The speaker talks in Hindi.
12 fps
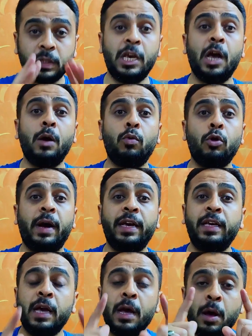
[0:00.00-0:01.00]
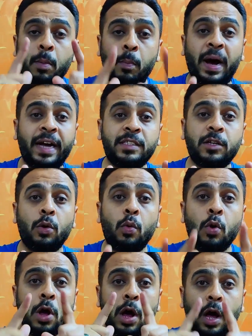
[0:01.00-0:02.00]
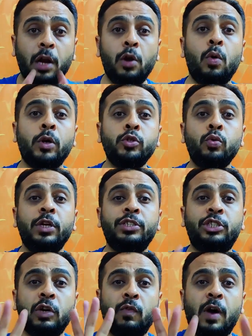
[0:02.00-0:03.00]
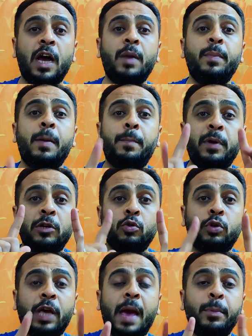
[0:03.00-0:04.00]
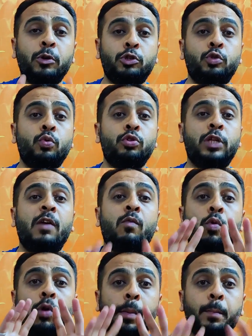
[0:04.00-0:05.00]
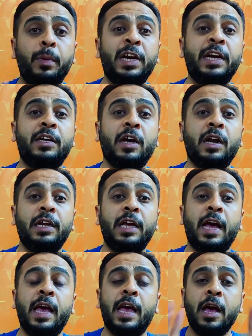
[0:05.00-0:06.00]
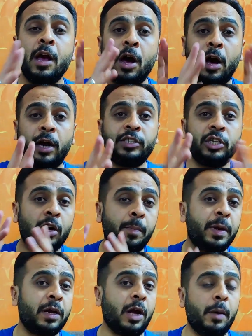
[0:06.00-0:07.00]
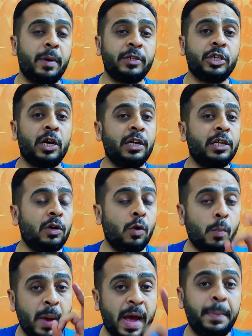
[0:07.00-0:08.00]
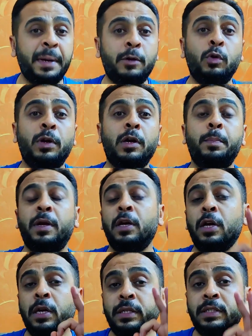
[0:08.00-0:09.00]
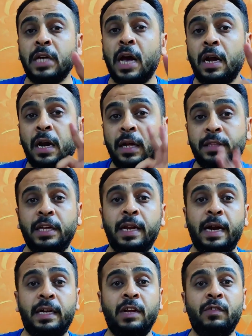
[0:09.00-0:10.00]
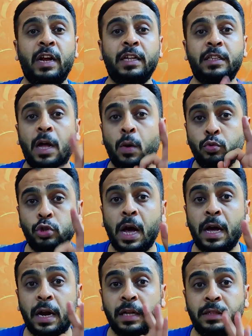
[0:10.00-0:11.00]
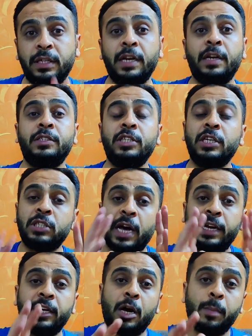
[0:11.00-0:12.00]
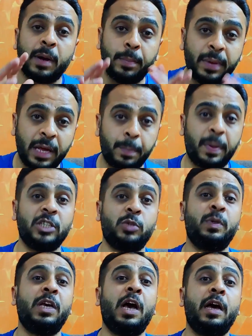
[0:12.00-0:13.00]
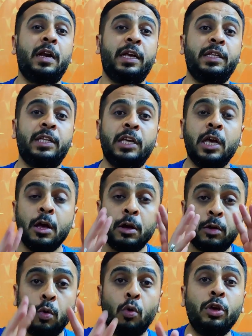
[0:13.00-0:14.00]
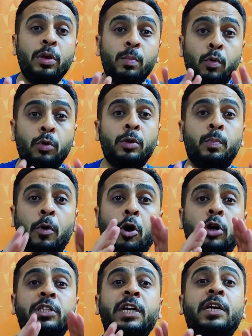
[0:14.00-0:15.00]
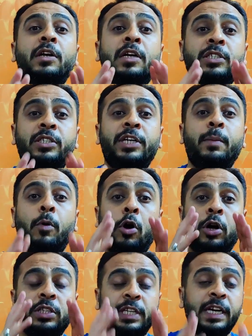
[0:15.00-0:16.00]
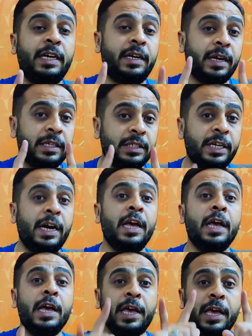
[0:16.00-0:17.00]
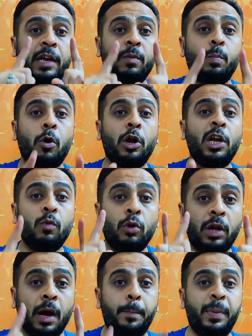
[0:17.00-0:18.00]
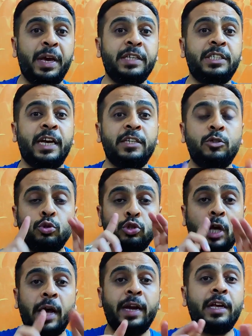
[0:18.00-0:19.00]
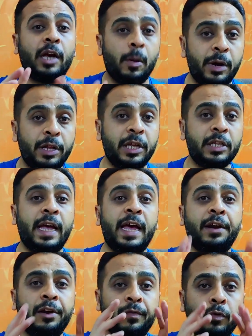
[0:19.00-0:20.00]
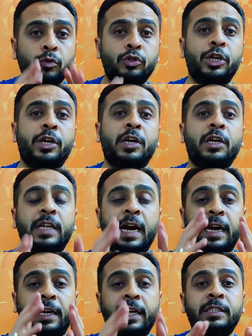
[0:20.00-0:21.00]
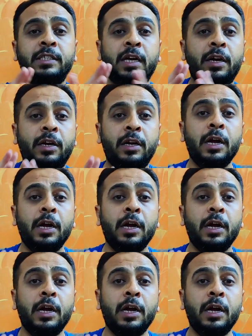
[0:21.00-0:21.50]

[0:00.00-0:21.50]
कि अंकुर भाई बात करो अल्लू अर्जुन ने जवान में अपना जो कैमियो शूट था वो कंप्लीट कर लिया है हर जगह पर खबर चल रही है देखो मैं भी ट्विटर पर सारा दिन एक्टिव रहता हूं सारा दिन ये सारी खबर मेरे पास भी आ रही थी कोई मोई बहुत ही ट्रस्टेड बहुत ही ट्रस्टेड एक बॉलीवुड का पेज है जो सारी खबरें देता है रिव्यू शेयर करता है टीजर